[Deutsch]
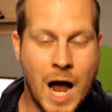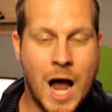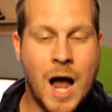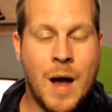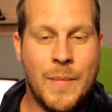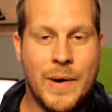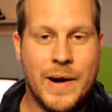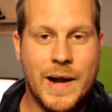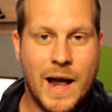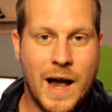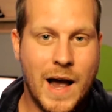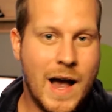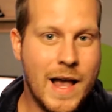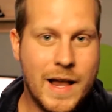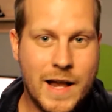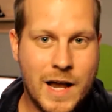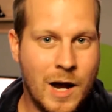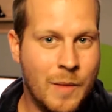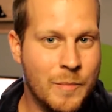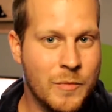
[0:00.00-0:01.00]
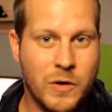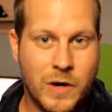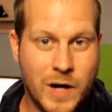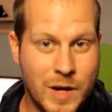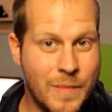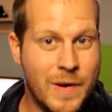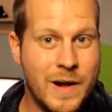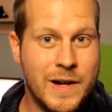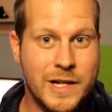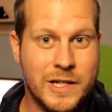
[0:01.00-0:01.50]
aber der Hai kam noch
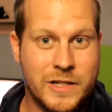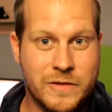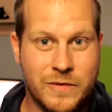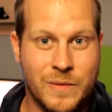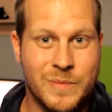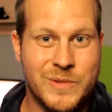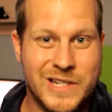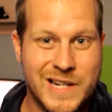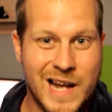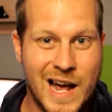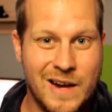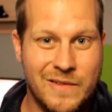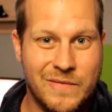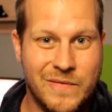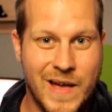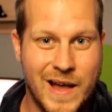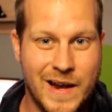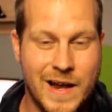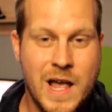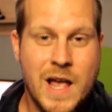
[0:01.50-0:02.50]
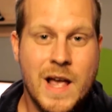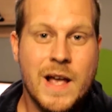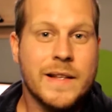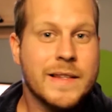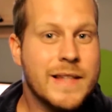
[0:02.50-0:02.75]
immer nicht vom Strand weg.